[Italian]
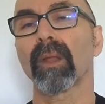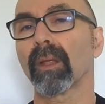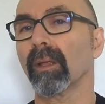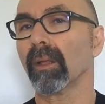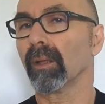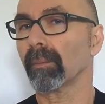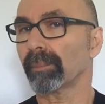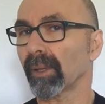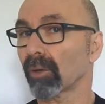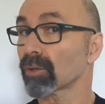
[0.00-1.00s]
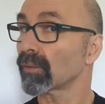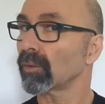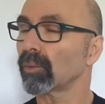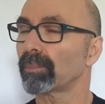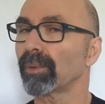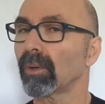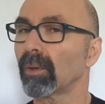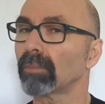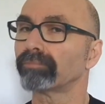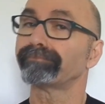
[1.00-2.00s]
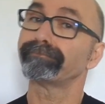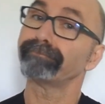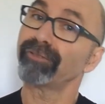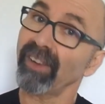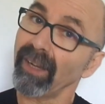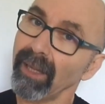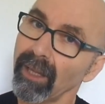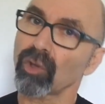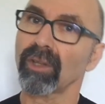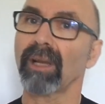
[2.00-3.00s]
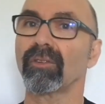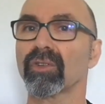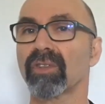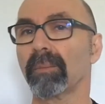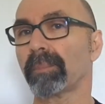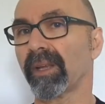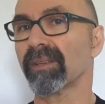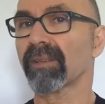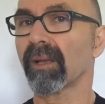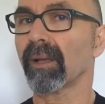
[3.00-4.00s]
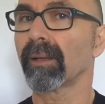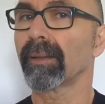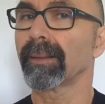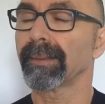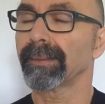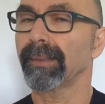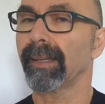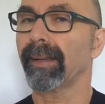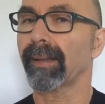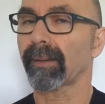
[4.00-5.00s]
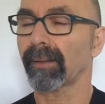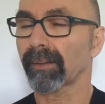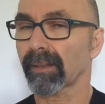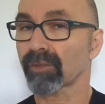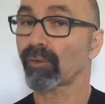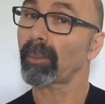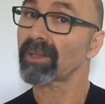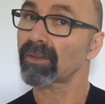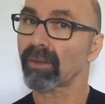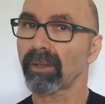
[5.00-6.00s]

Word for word: eh, per lo sviluppo felice della vostra impresa nell'era della trasformazione